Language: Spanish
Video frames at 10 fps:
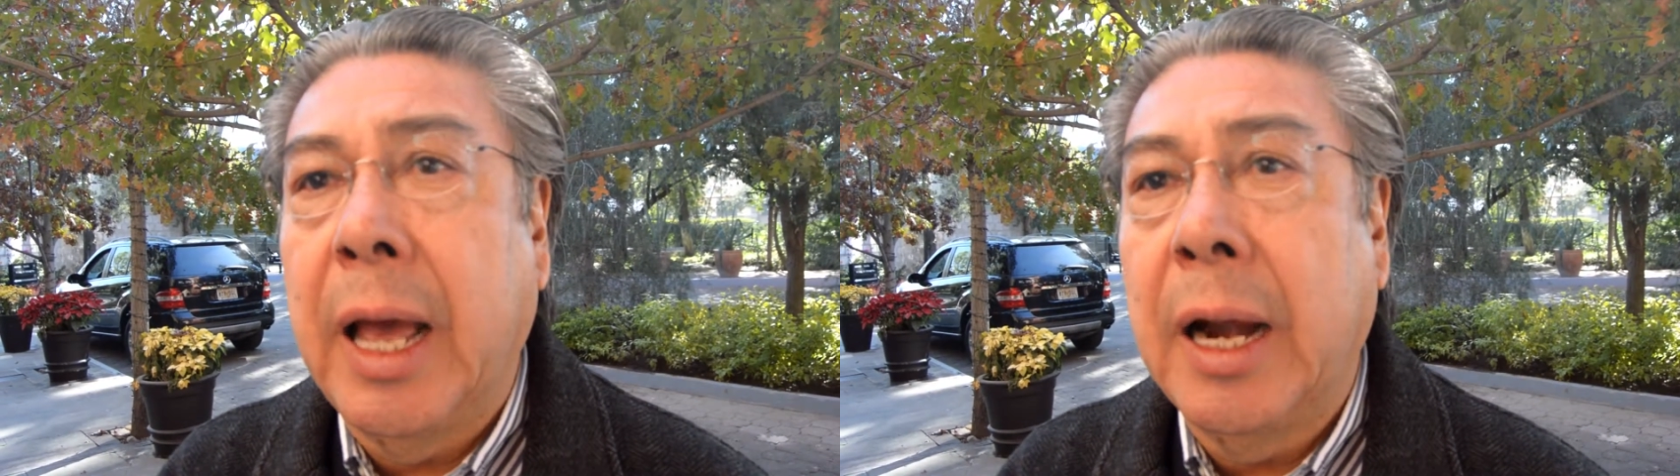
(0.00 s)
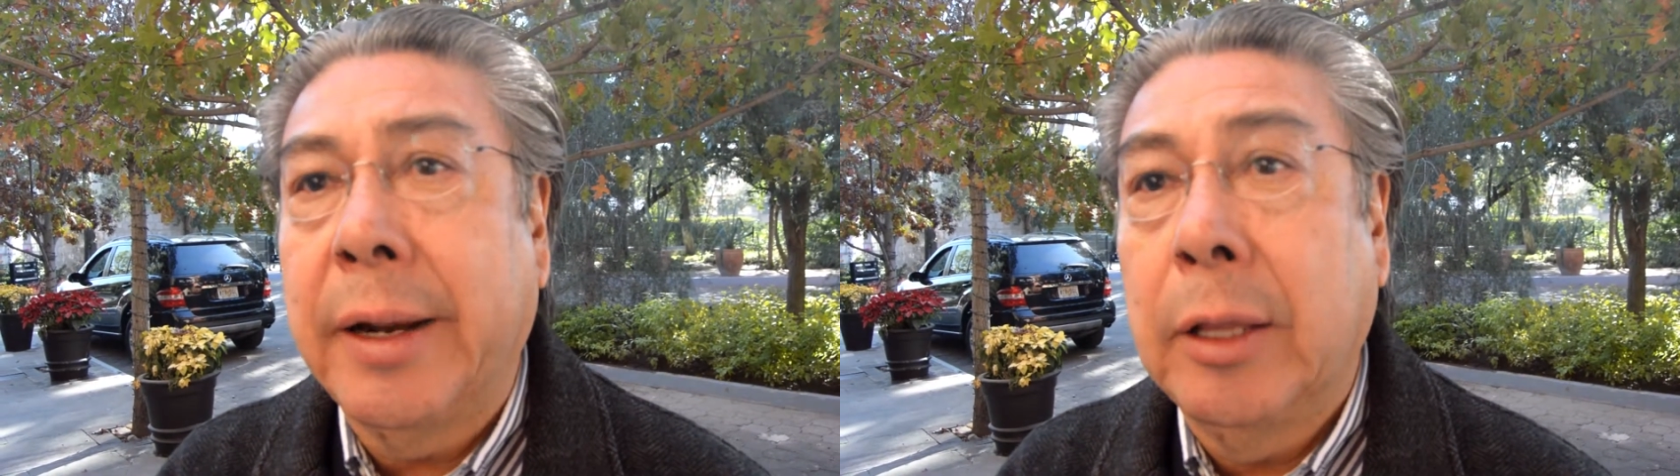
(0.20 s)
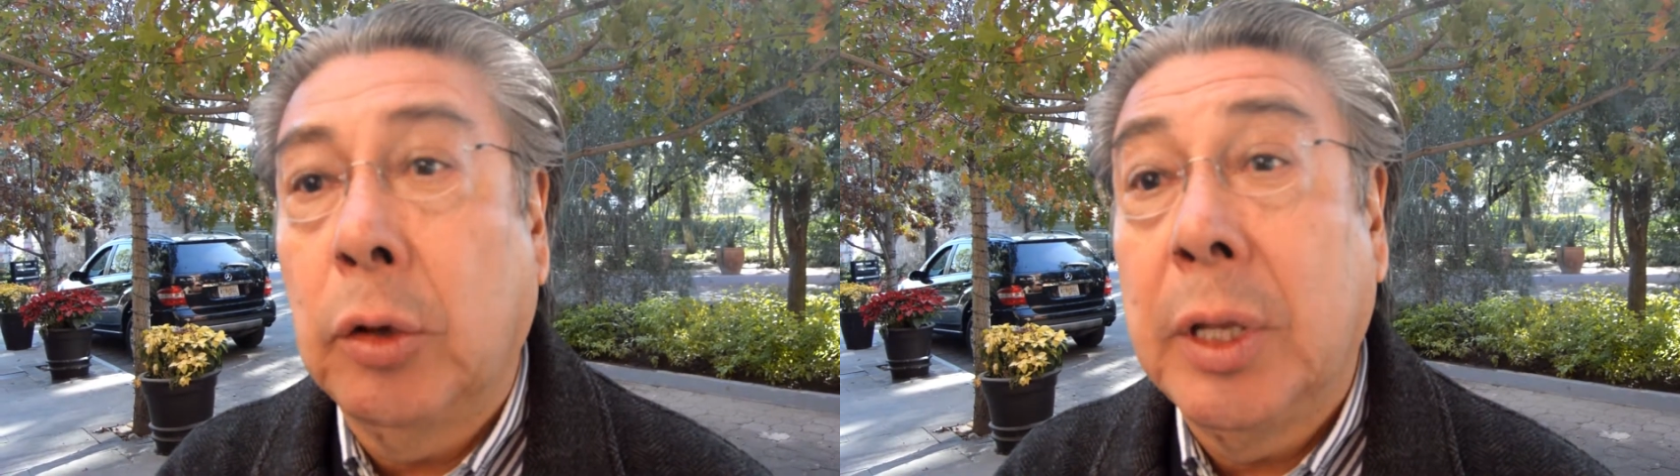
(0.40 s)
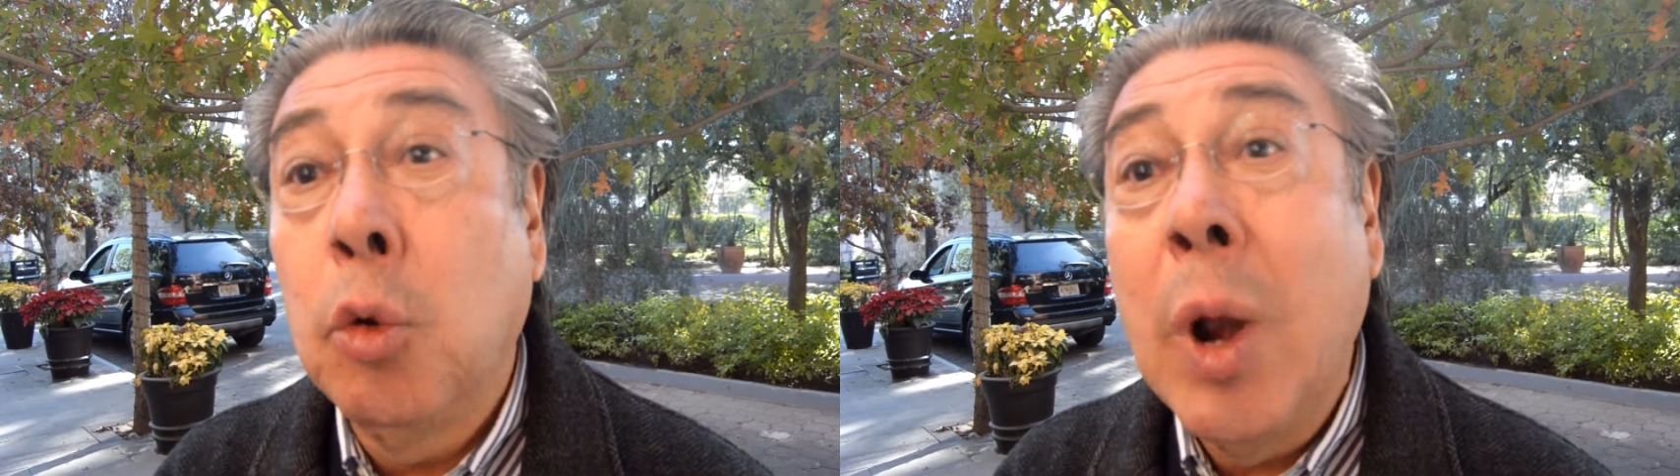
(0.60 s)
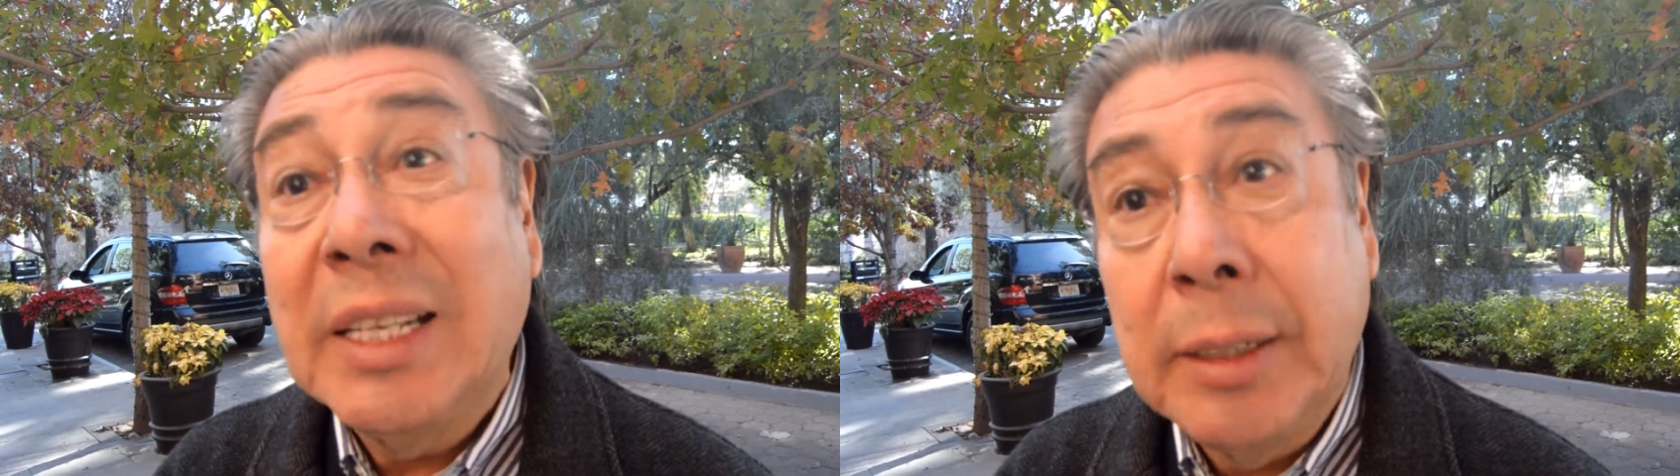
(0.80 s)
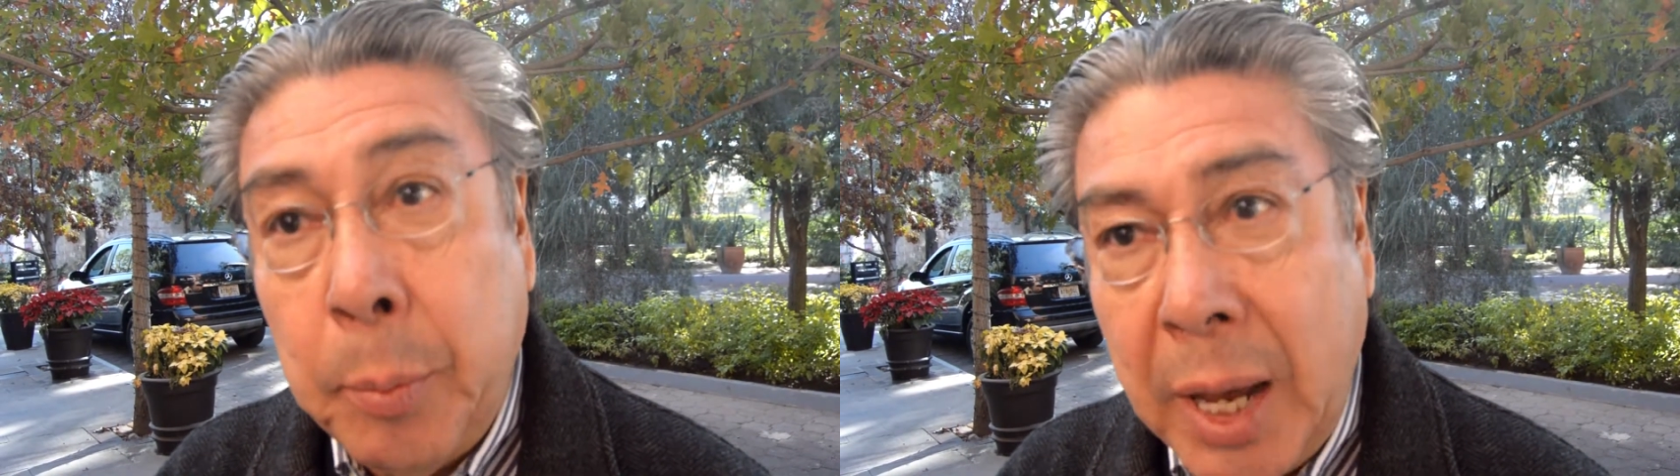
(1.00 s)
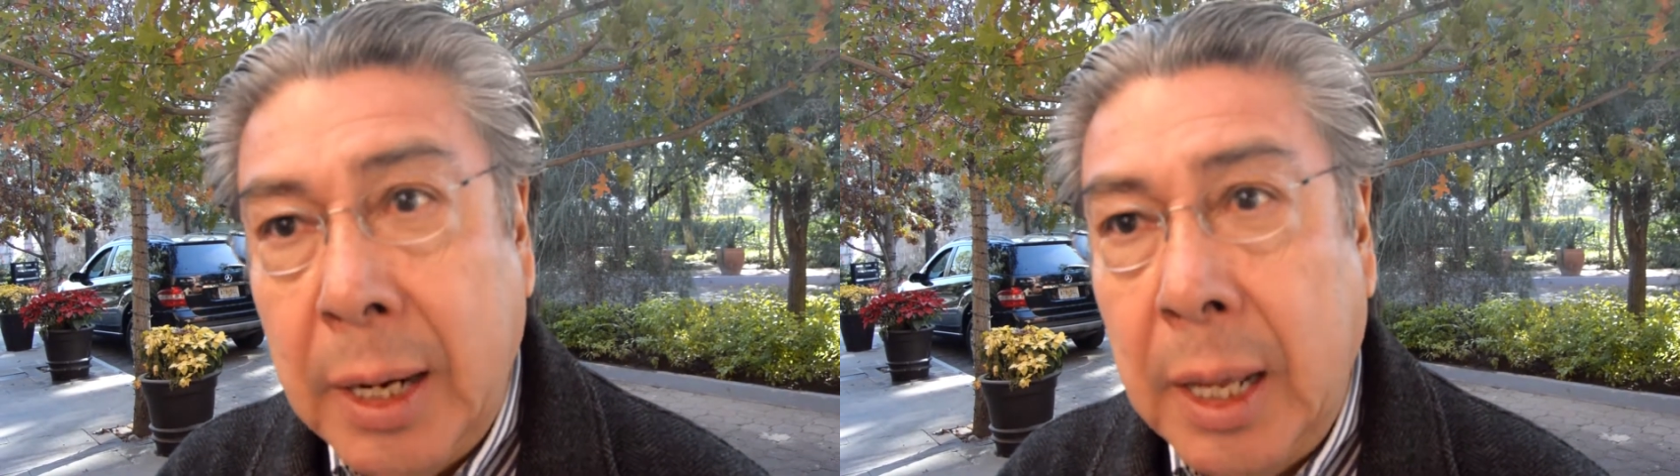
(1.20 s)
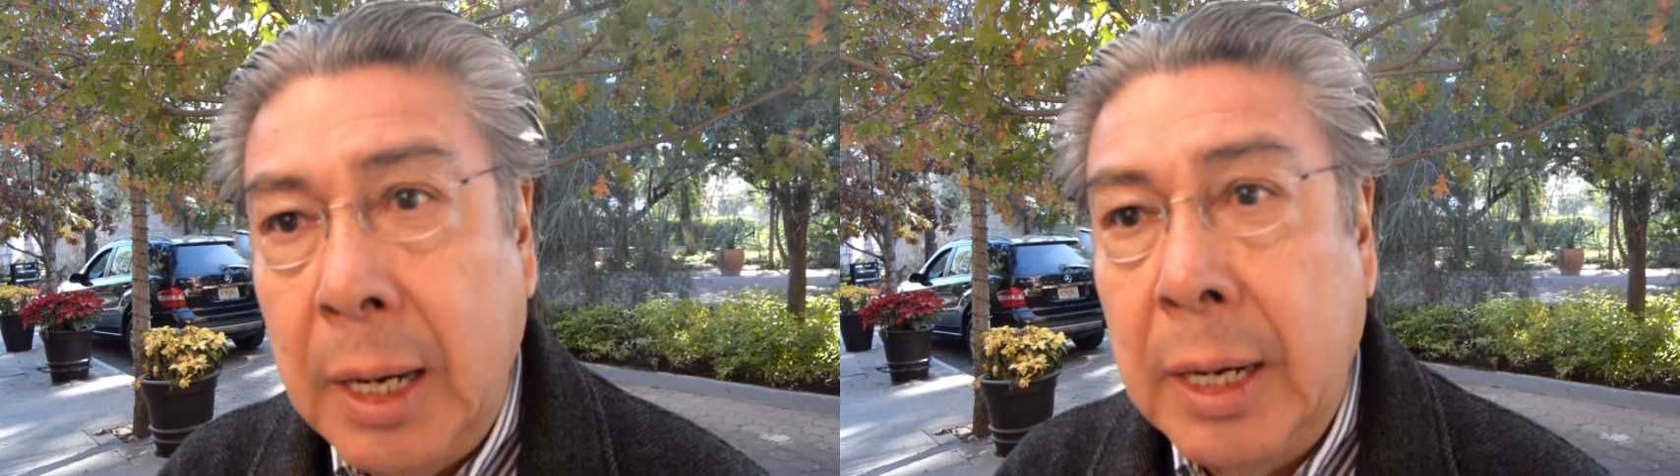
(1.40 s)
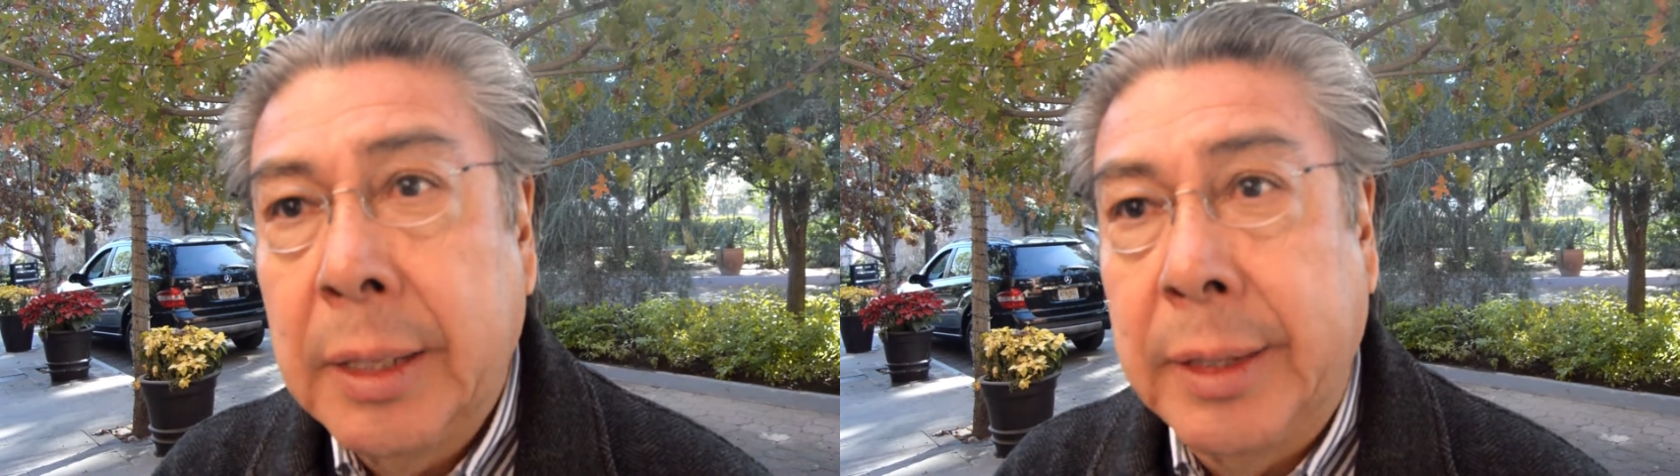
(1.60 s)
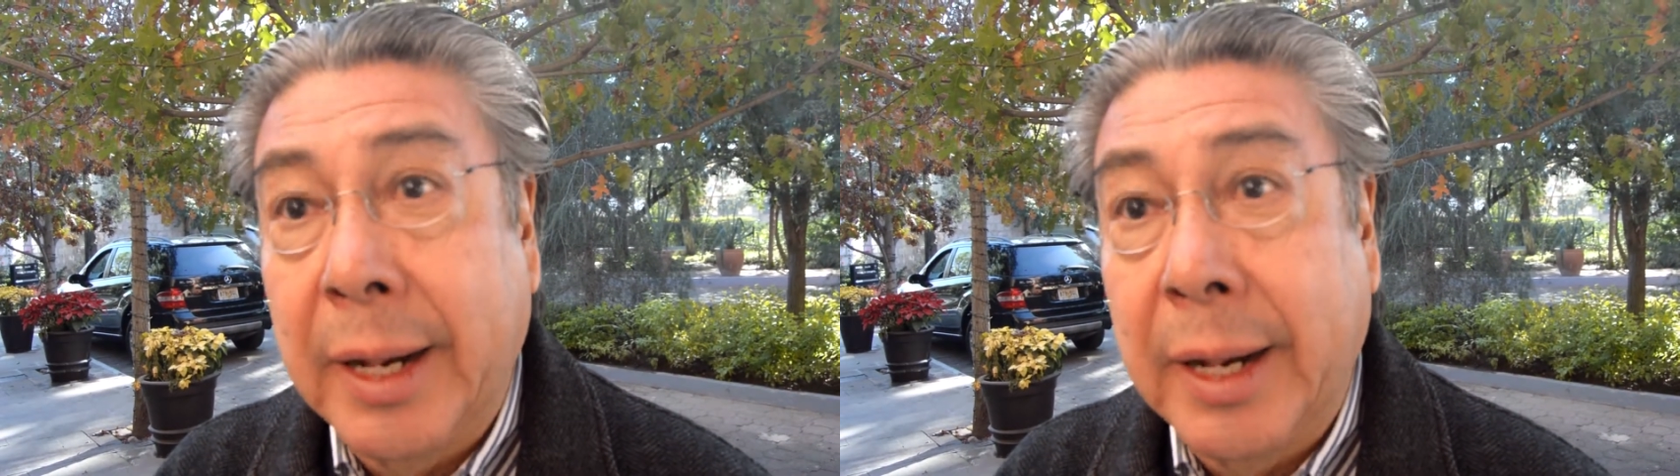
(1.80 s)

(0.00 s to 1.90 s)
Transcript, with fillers: alrededor de una semana de